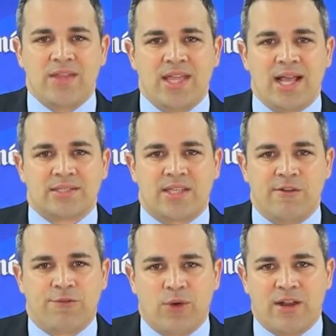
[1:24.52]
Díaz,
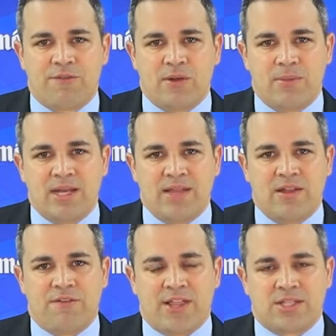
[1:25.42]
quien fuera enfermera
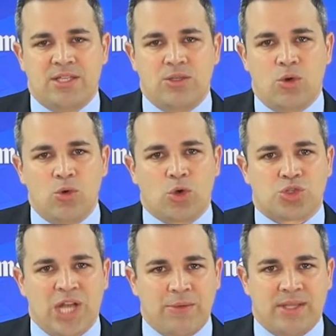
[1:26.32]
del fallecido Hugo
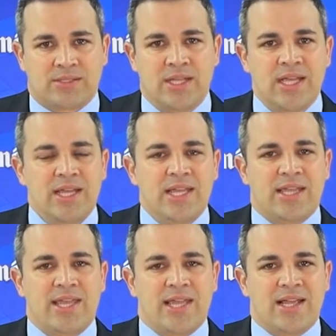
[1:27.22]
Chávez
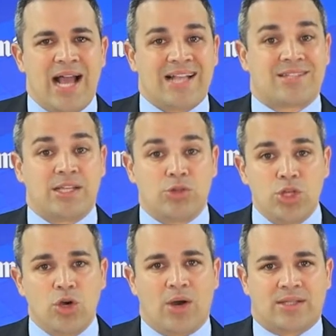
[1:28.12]
y quien
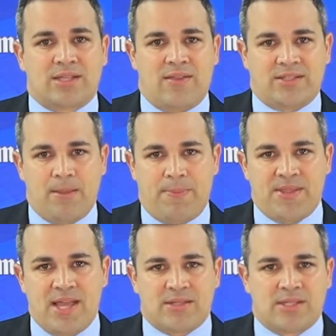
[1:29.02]
ascendió hasta
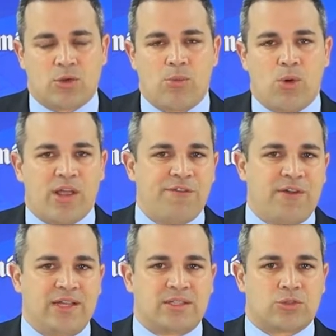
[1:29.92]
desempeñarse como
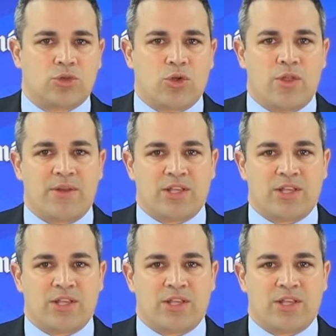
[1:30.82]
jefa del Tesoro de